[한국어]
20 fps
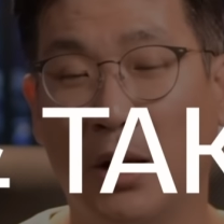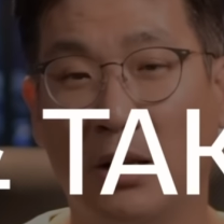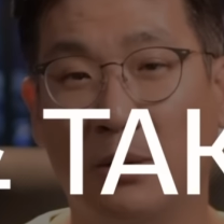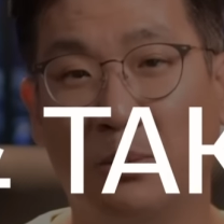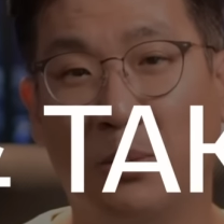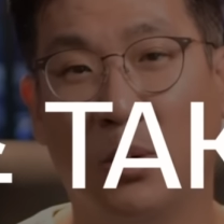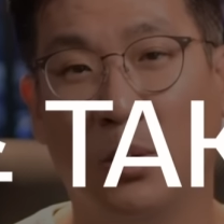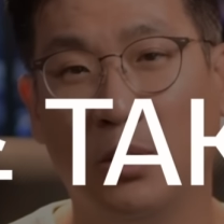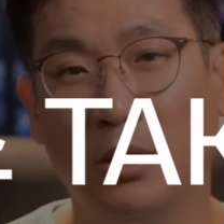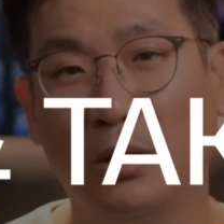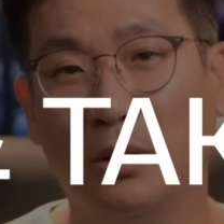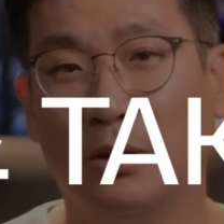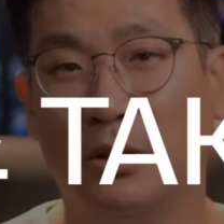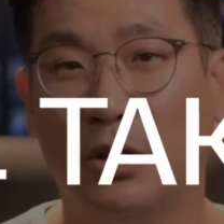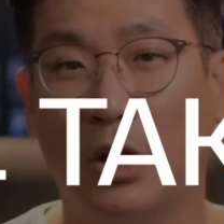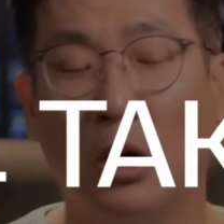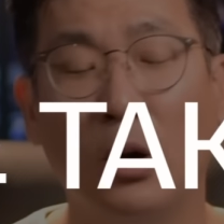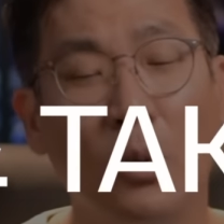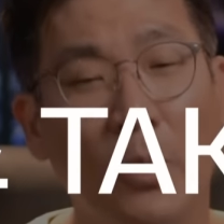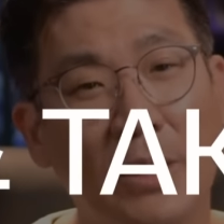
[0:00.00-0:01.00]

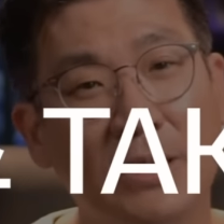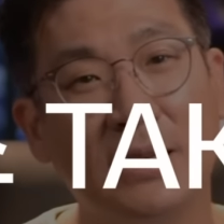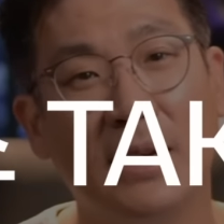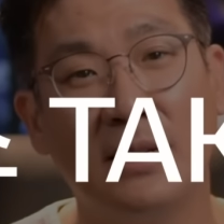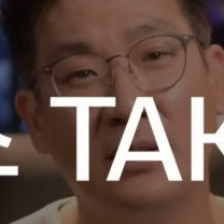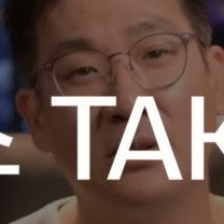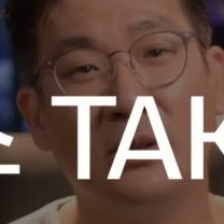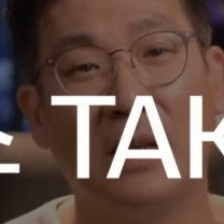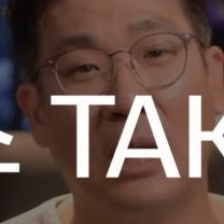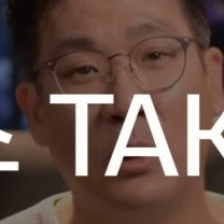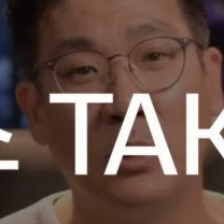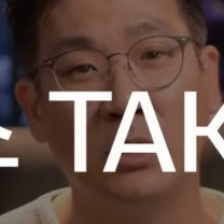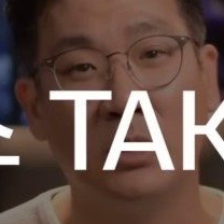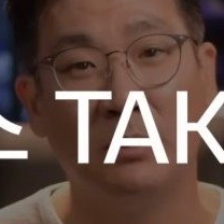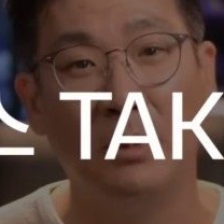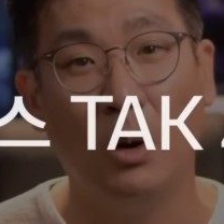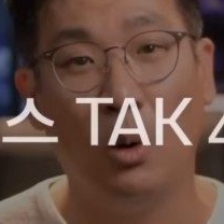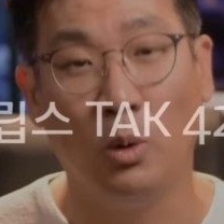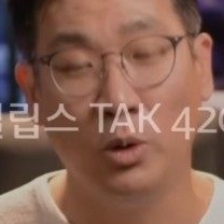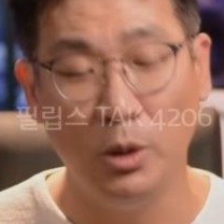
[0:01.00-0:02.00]
헤드폰은 여러 회사에서
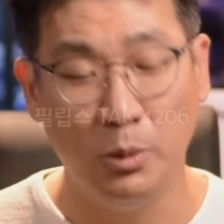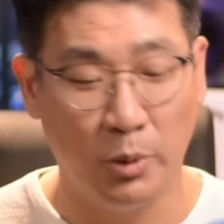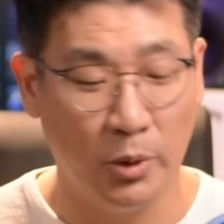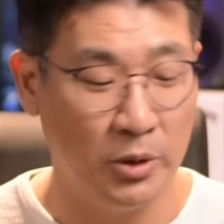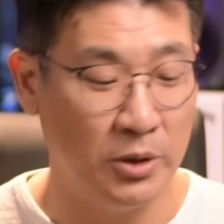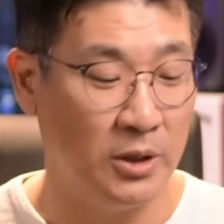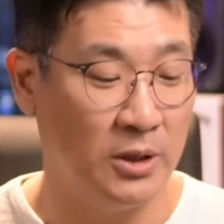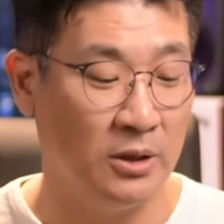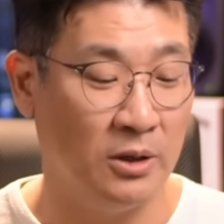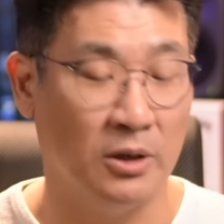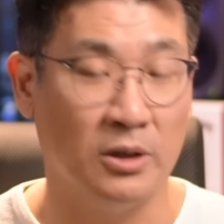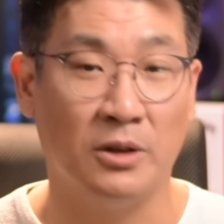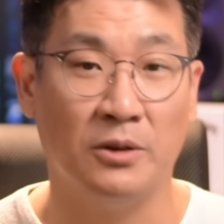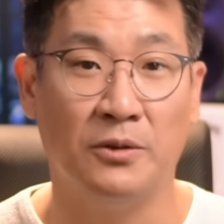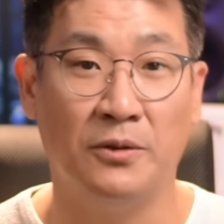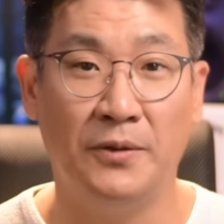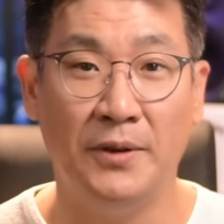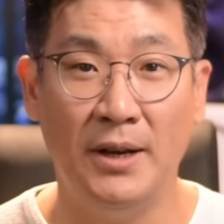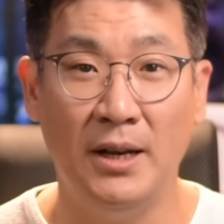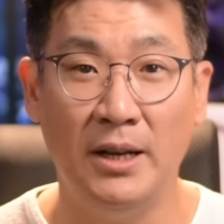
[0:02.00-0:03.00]
나오지만 오늘 보여드리는 거는
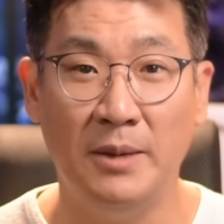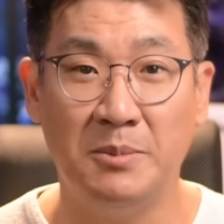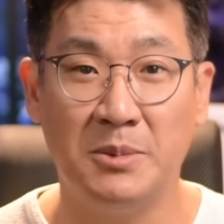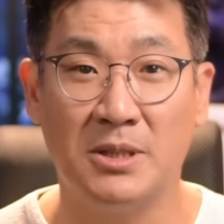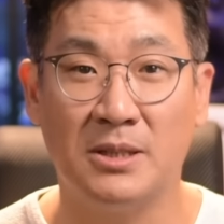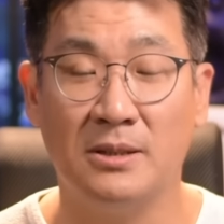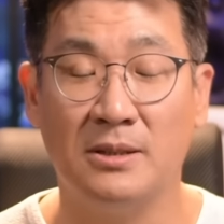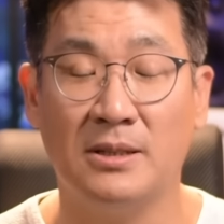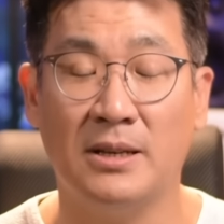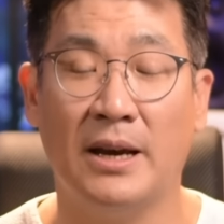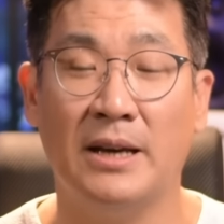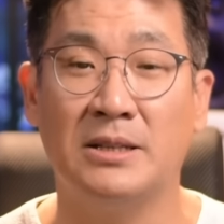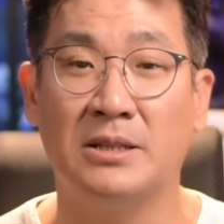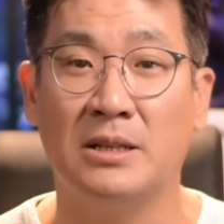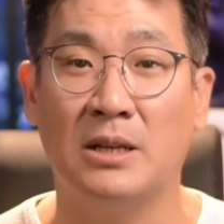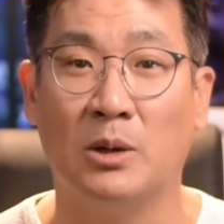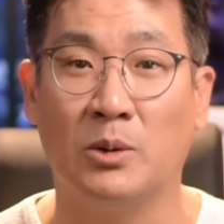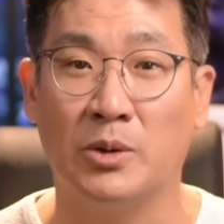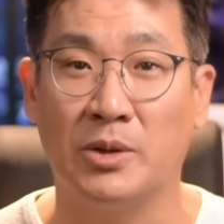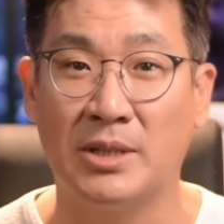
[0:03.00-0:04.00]
필립스
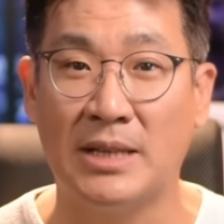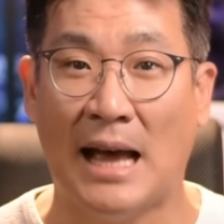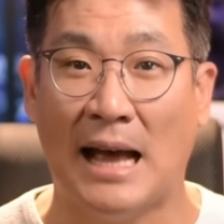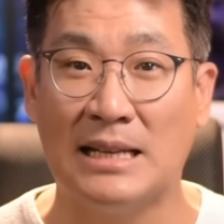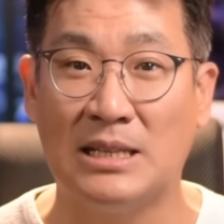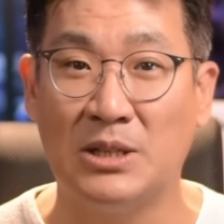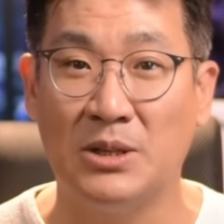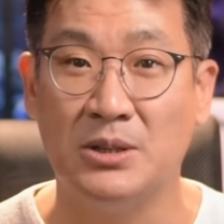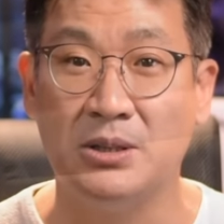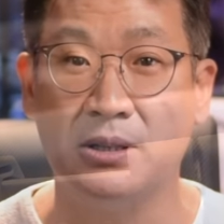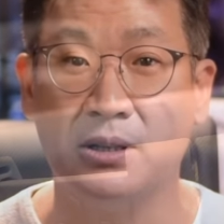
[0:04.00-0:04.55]
사이즈 나오는 나오는 4000